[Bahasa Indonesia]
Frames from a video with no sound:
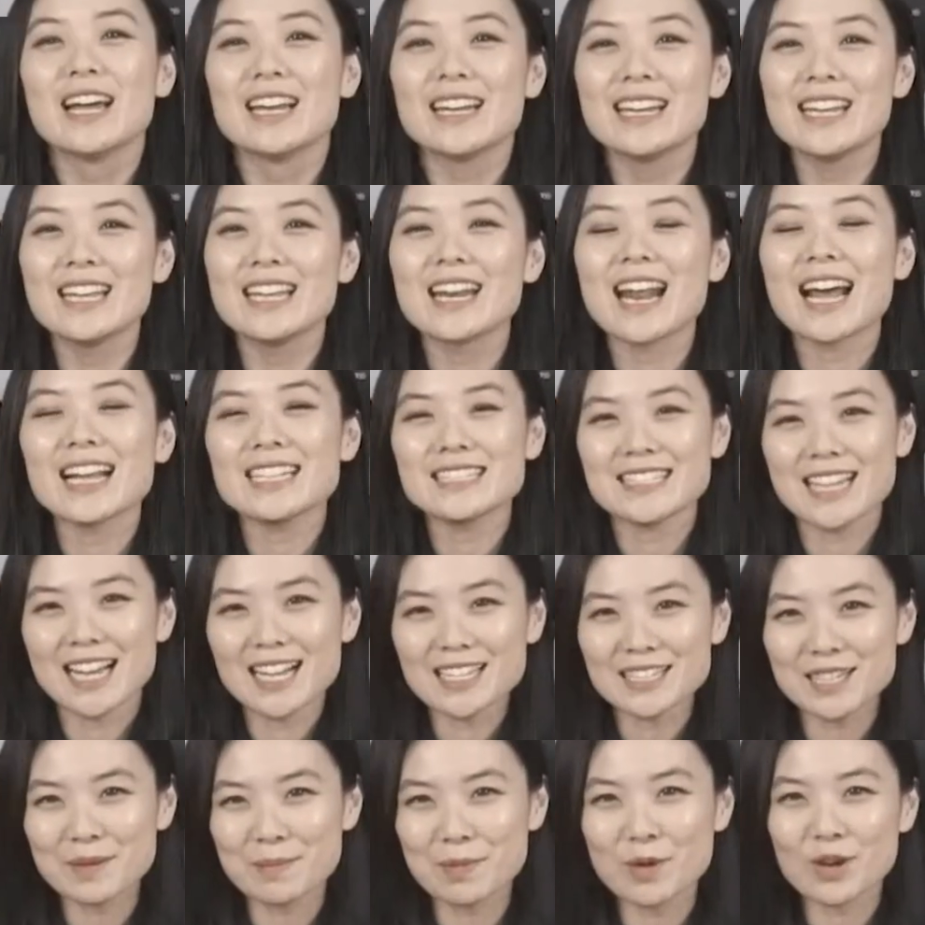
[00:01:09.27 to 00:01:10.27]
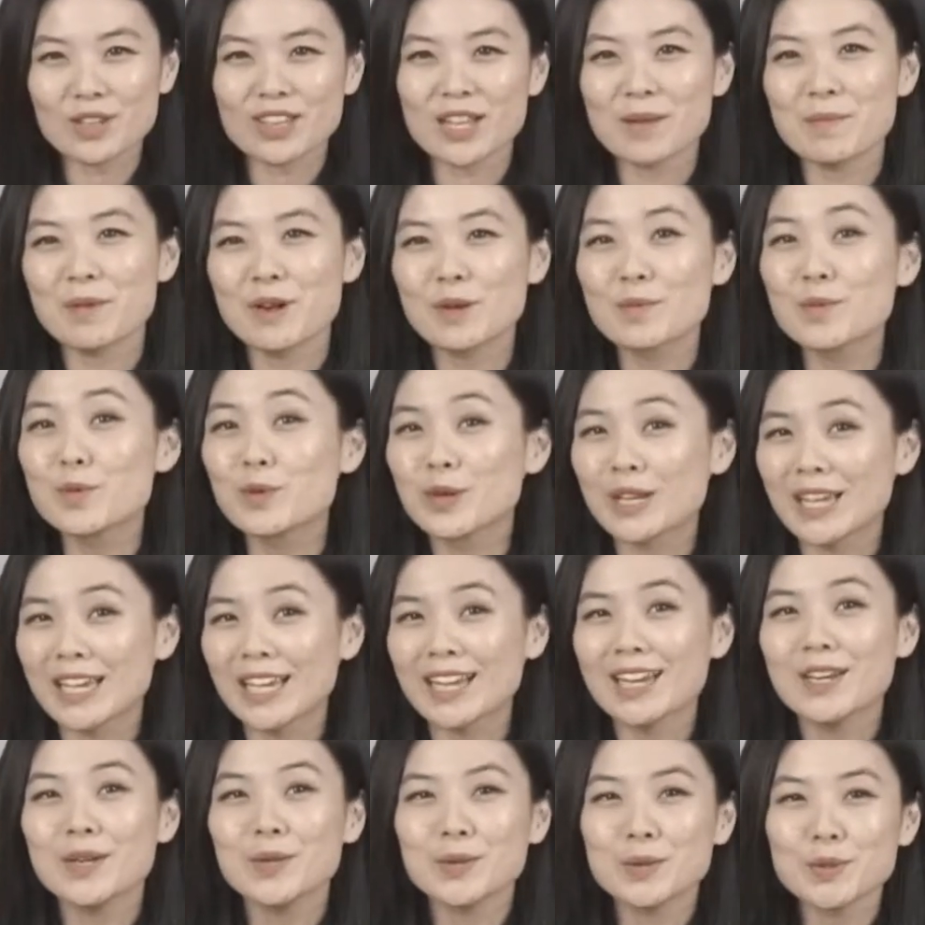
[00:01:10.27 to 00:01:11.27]
Dirancang seportable
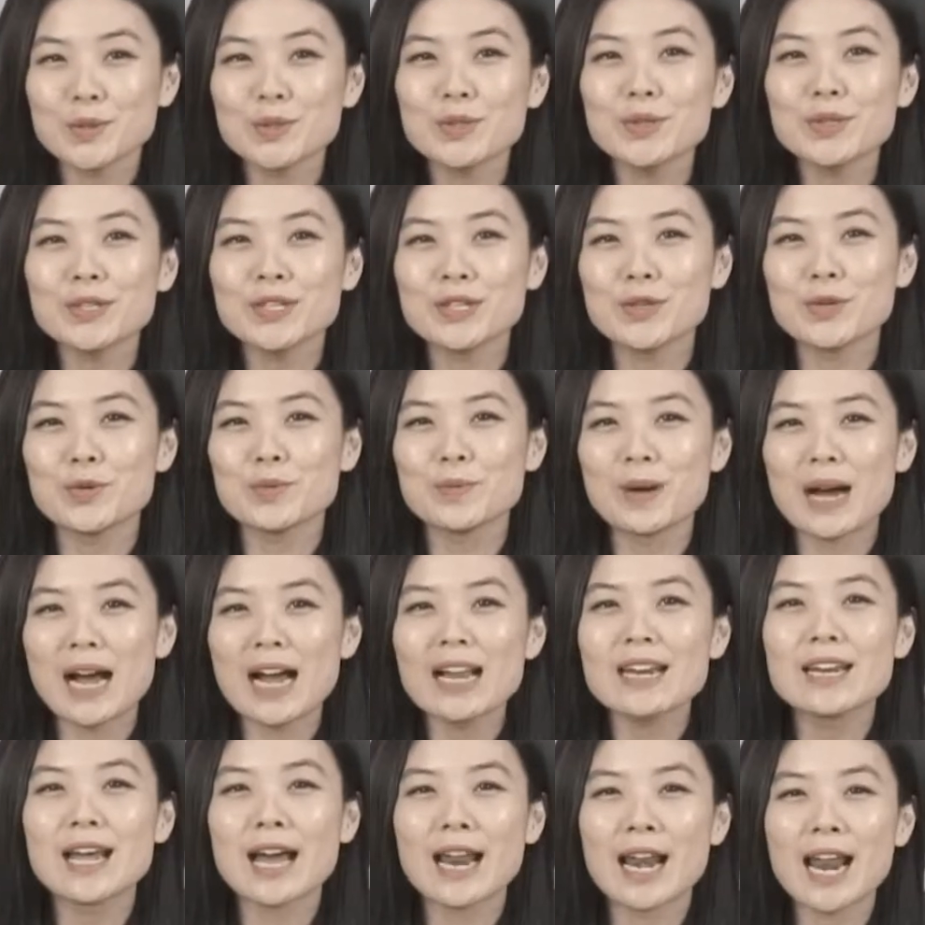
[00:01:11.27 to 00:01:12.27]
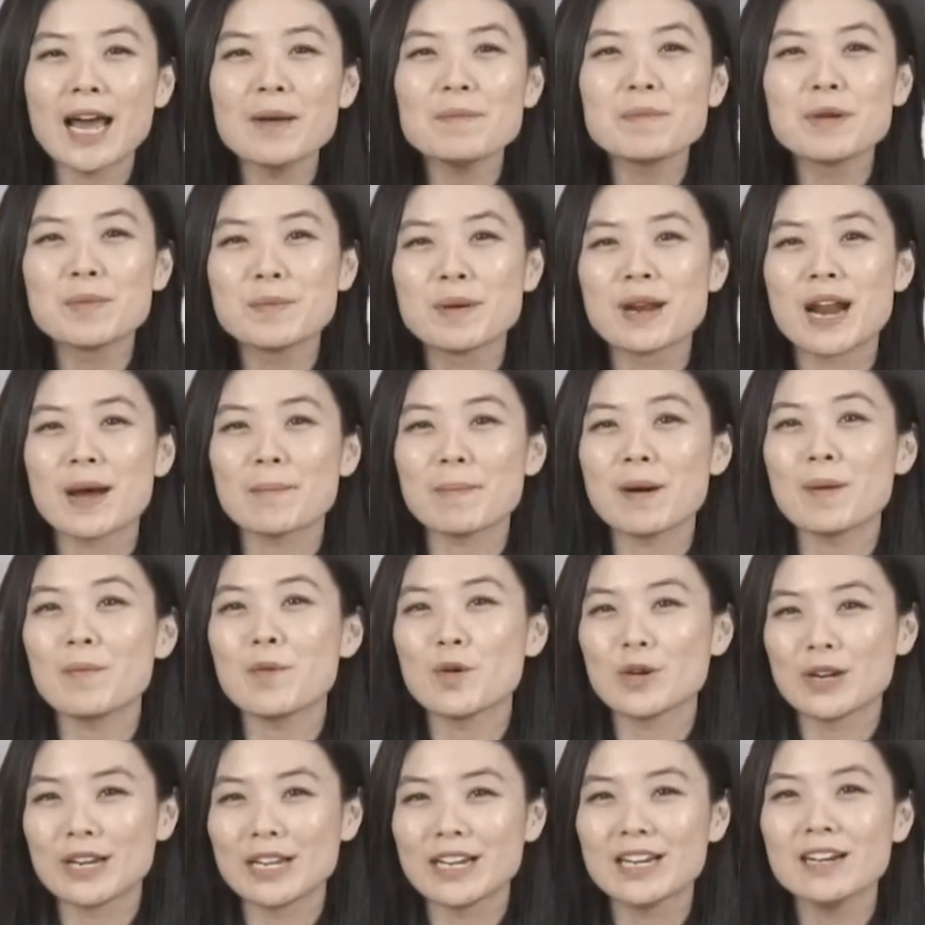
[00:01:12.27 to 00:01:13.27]
mungkin untuk diubah dalam beberapa
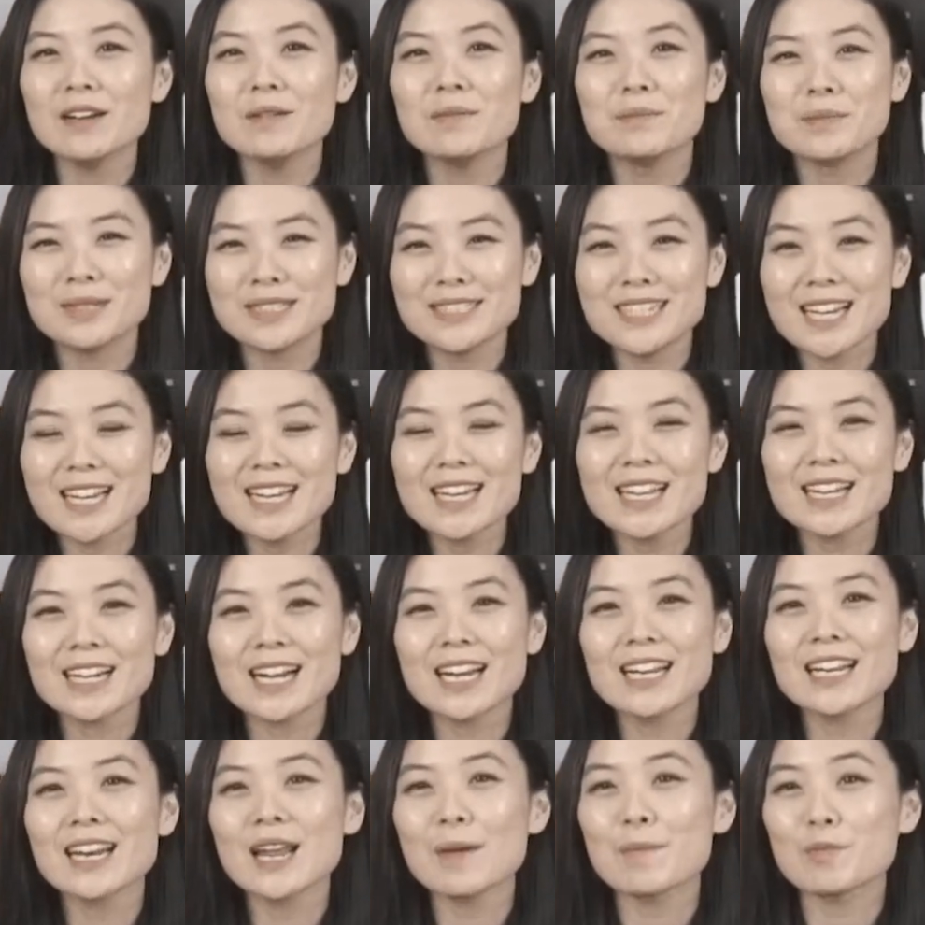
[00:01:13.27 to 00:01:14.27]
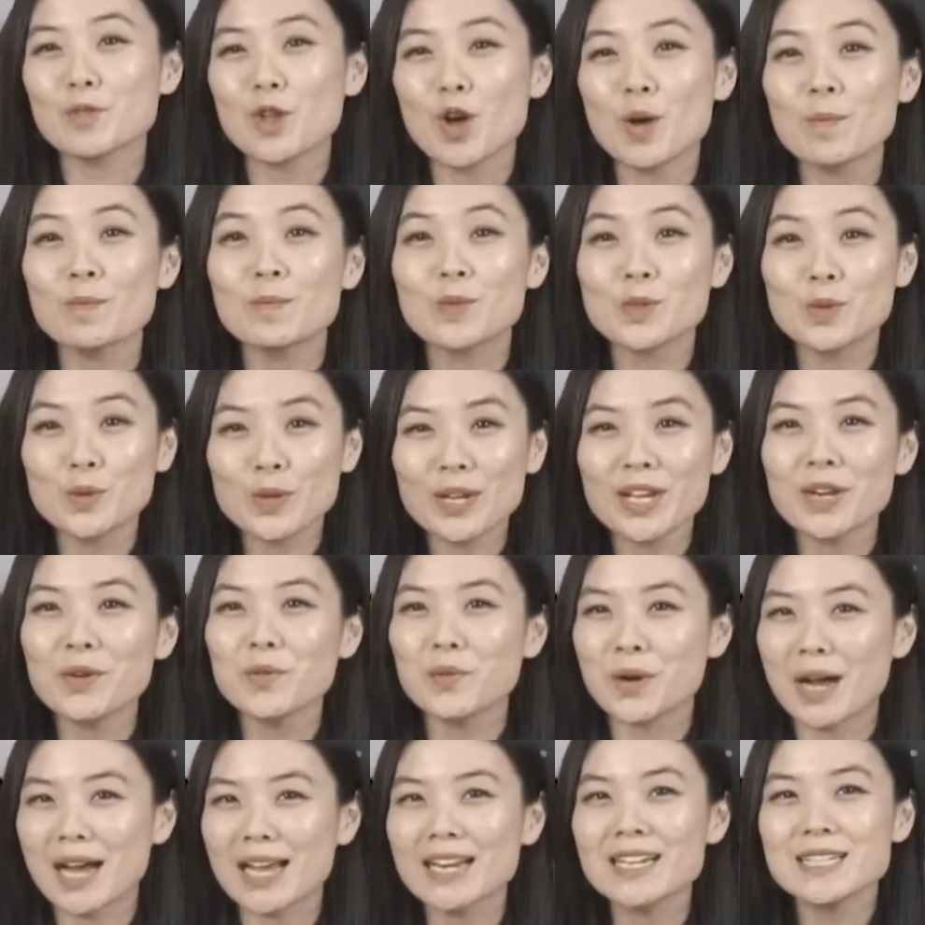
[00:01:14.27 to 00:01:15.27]
mode menjadikan laptop 2-in-1